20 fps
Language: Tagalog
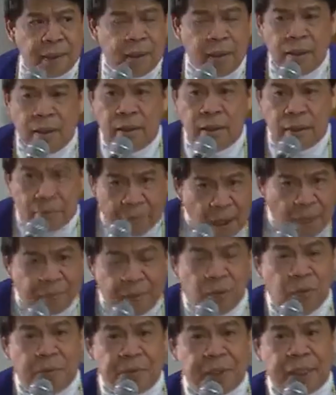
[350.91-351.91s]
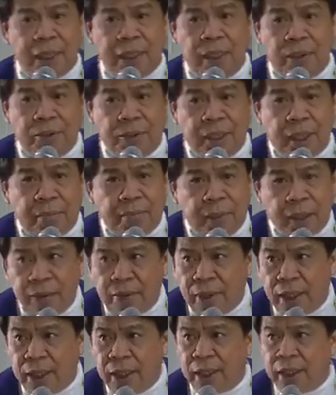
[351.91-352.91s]
Nagpapakumpisal ako dyan,
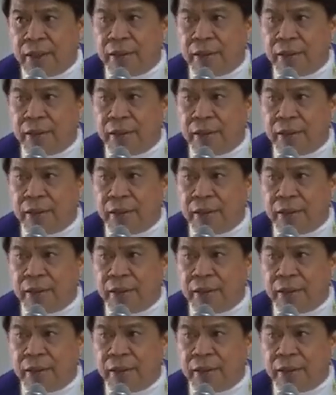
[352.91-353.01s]
maniwala kayo.